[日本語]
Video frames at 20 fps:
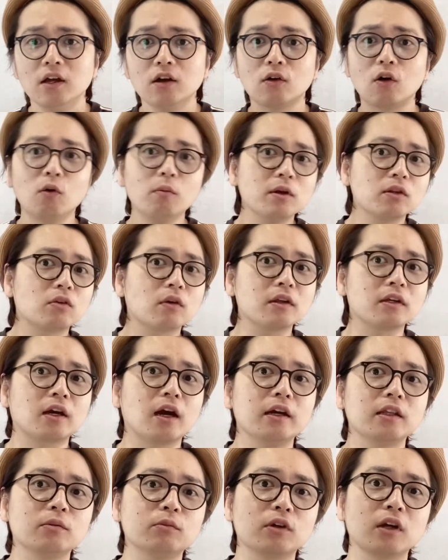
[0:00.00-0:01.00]
コメント欄に
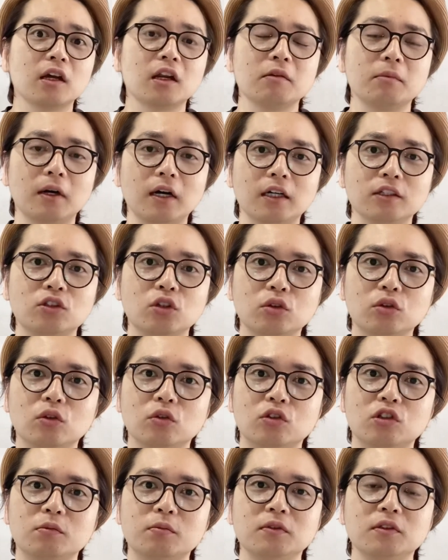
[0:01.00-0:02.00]
書いてもらえればちょっ
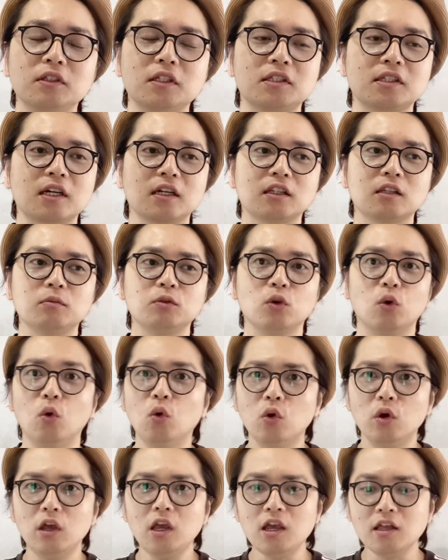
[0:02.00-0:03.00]
と自分で使ってみて
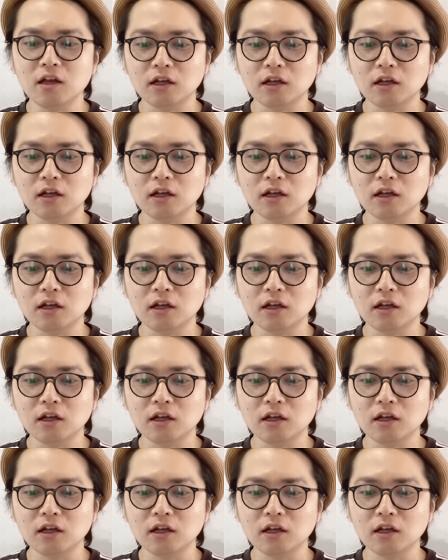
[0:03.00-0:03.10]
おええー、